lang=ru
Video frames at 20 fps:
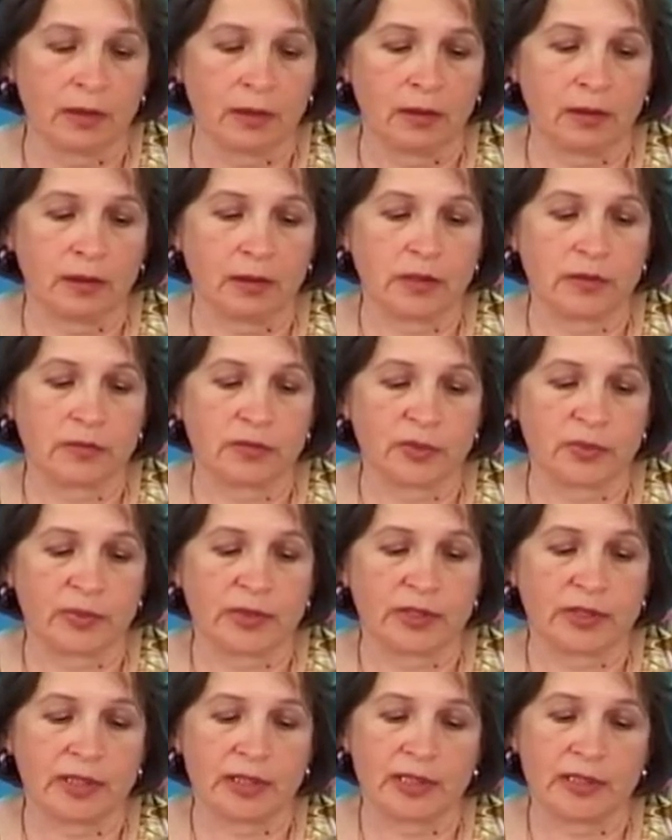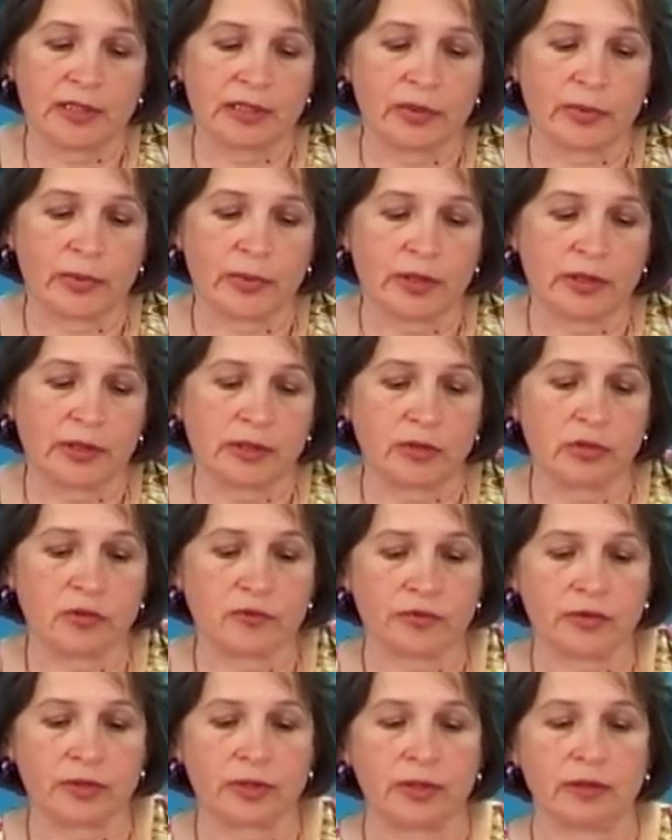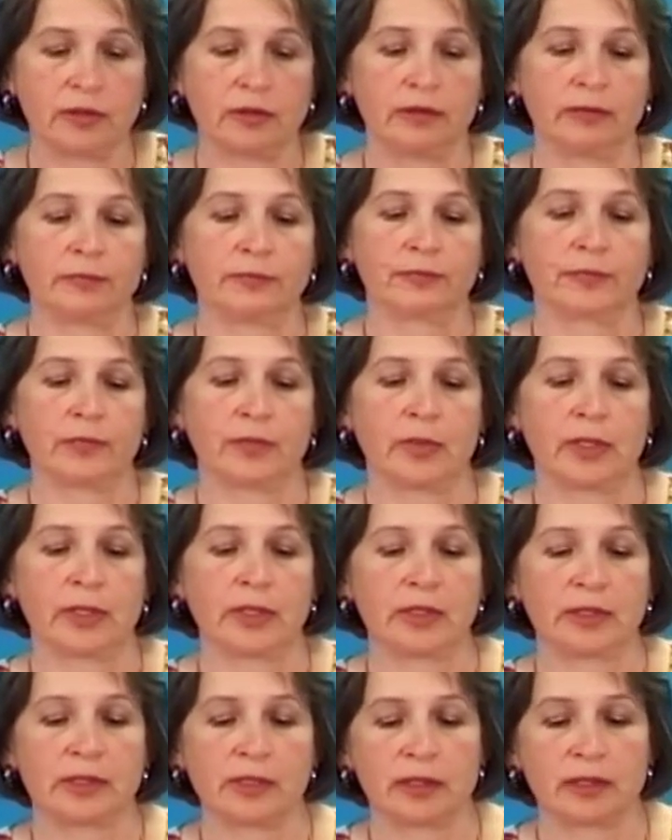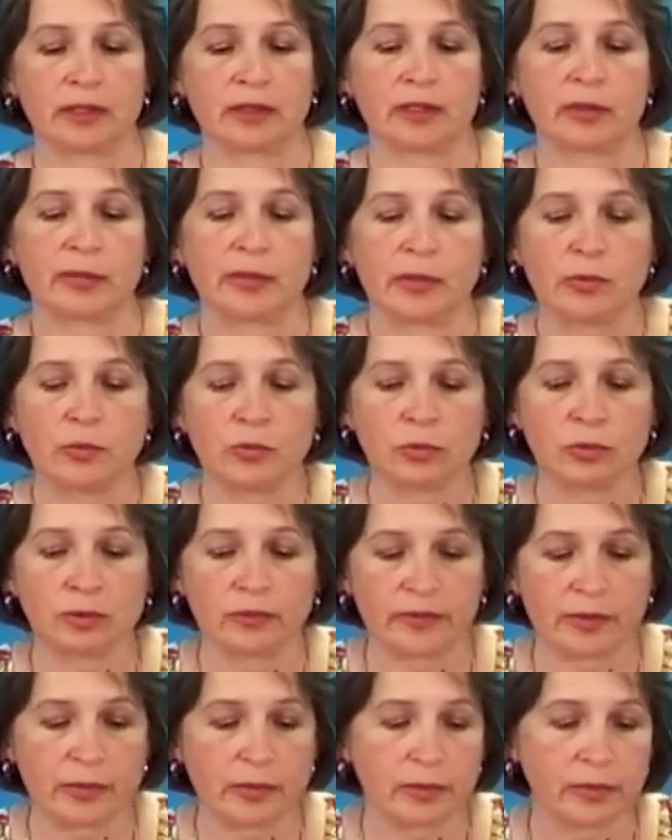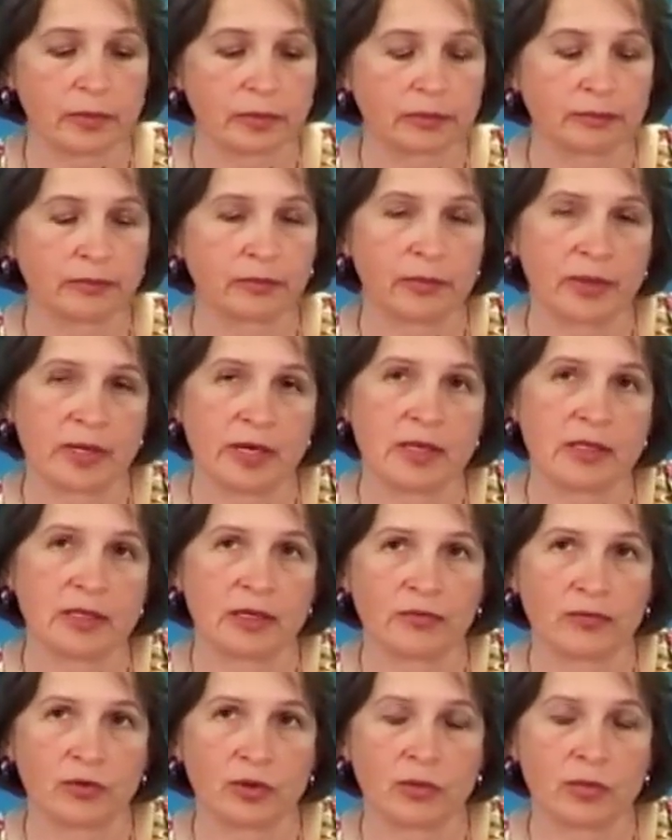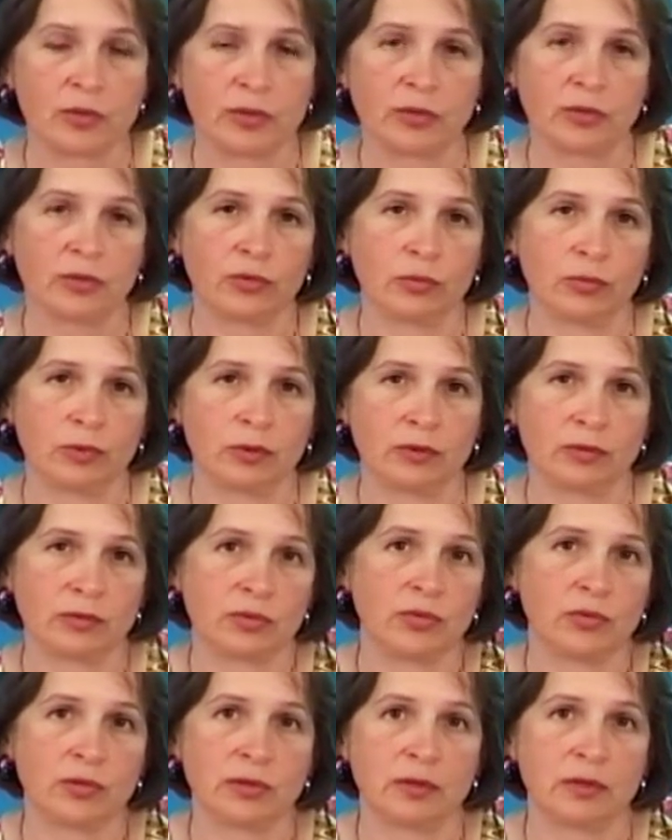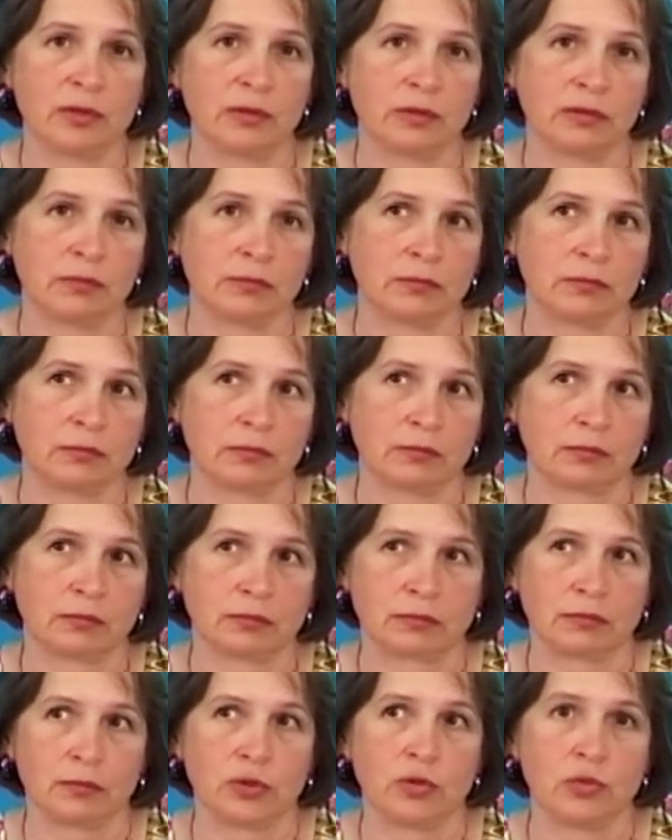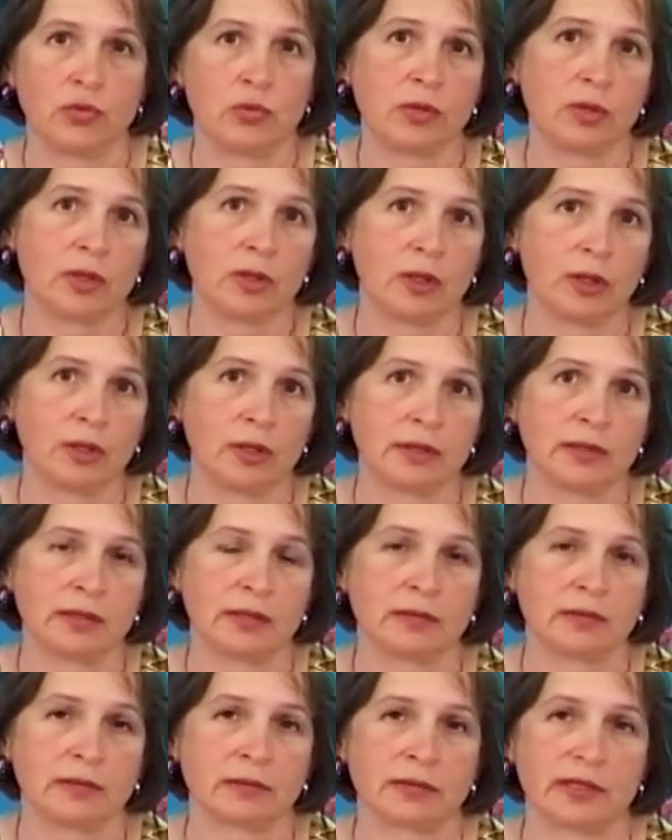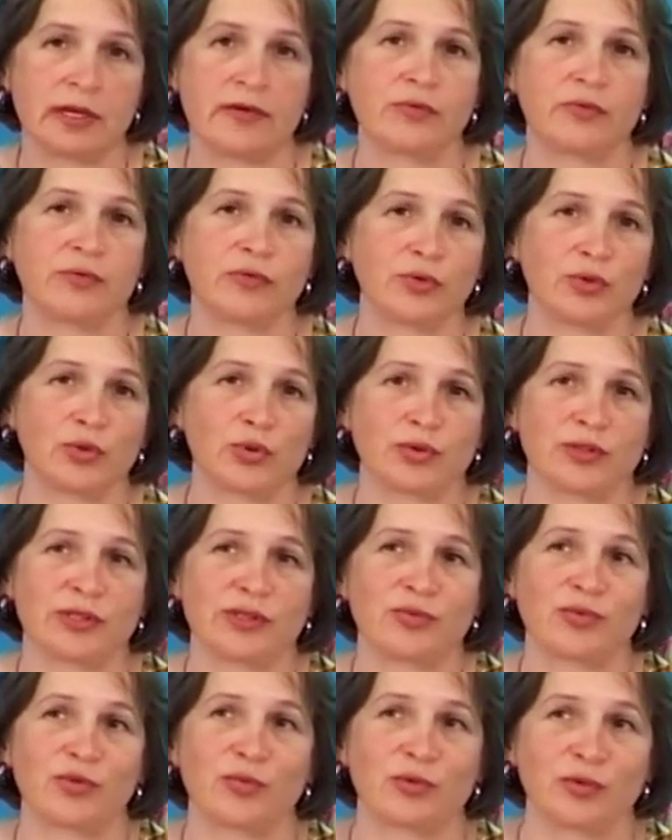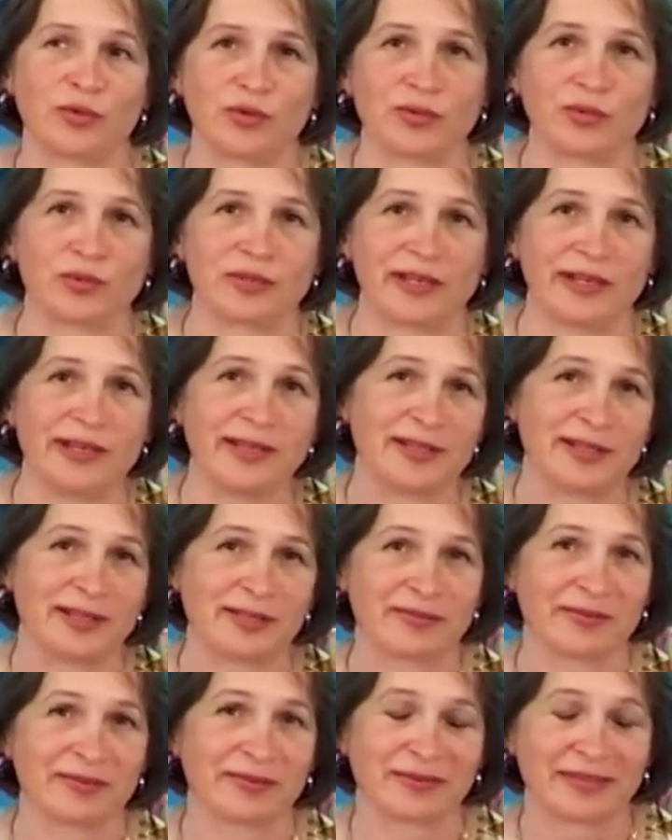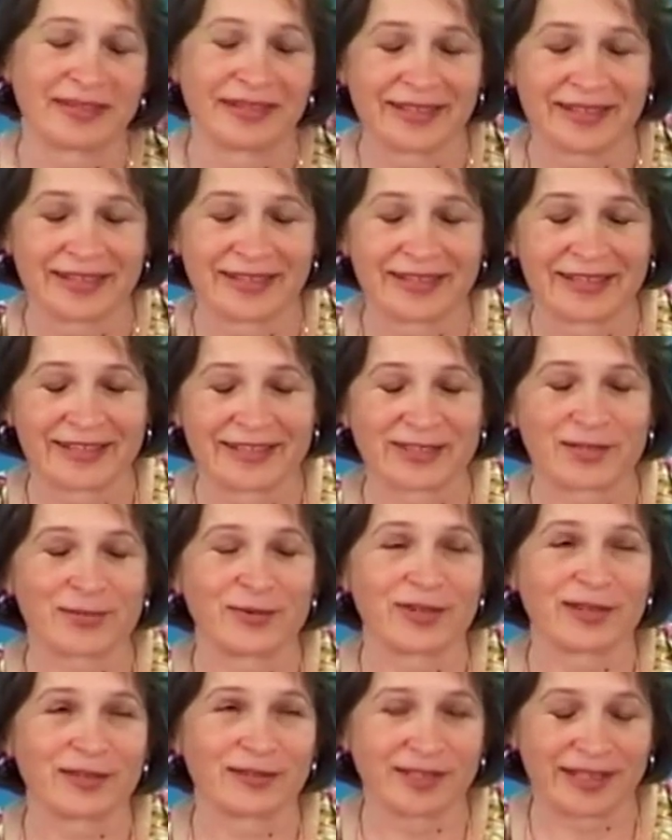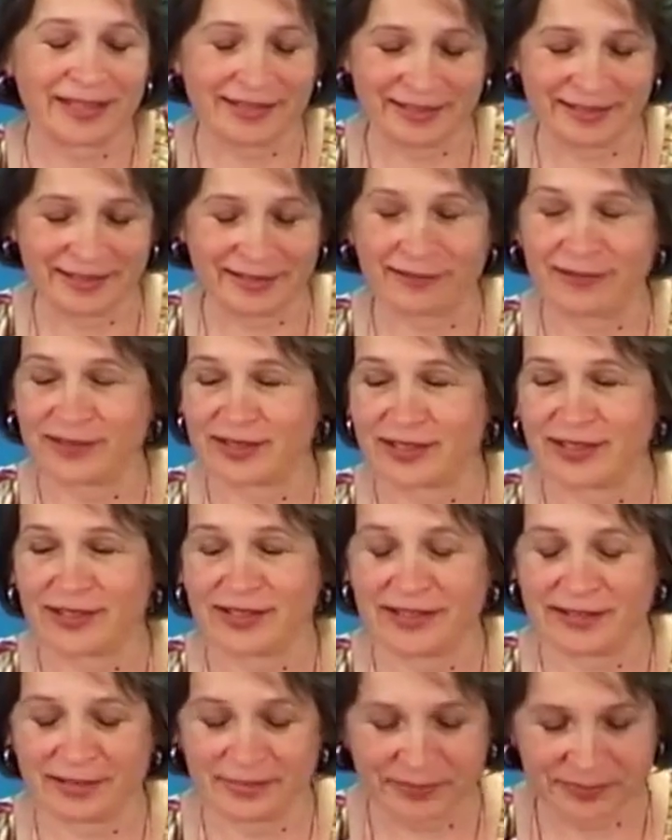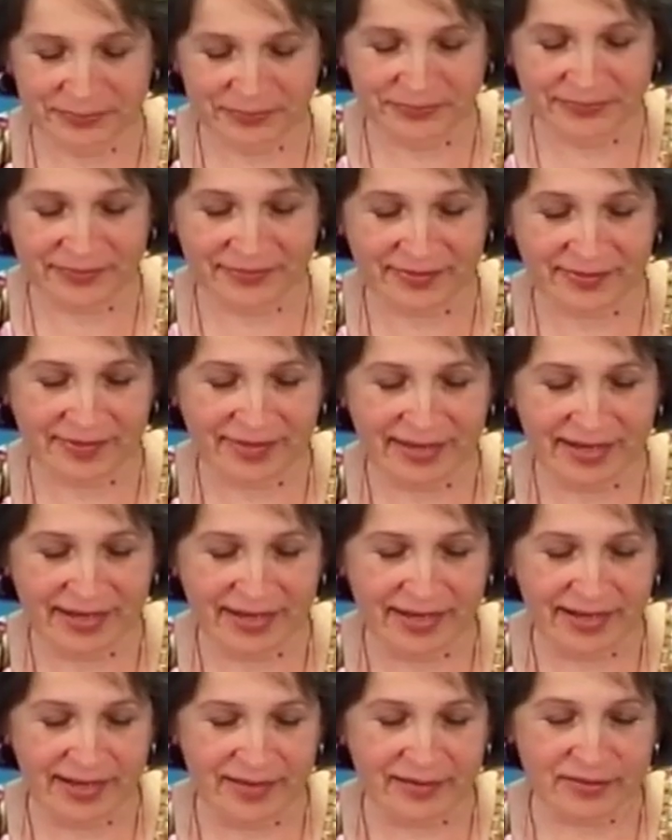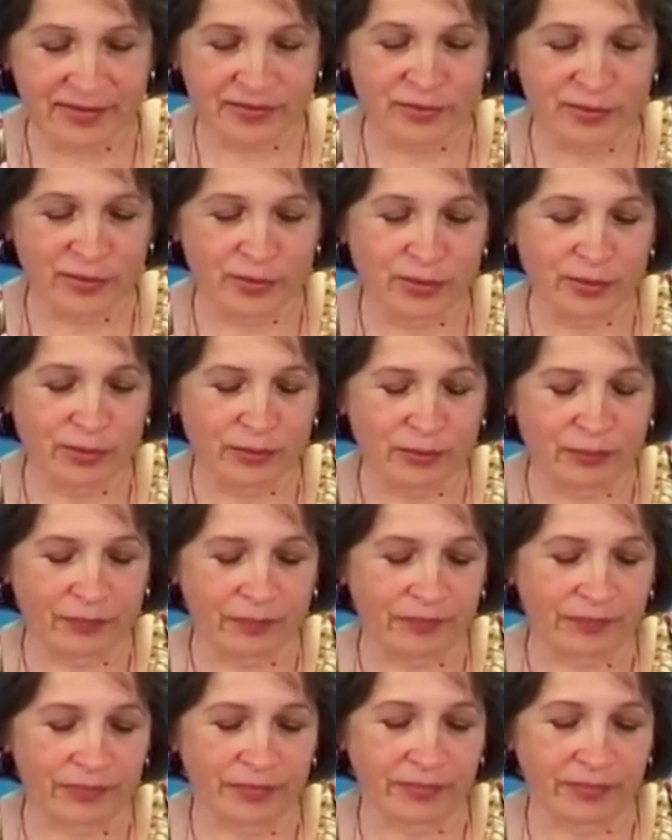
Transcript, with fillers: и где вот специалисты-проектировщики, архитекторы помогут вам правильно оформить документ. Стоит это недорого, если сравнивать еще со стоимостью строительства, сколько вы хотите вложить в свой дом.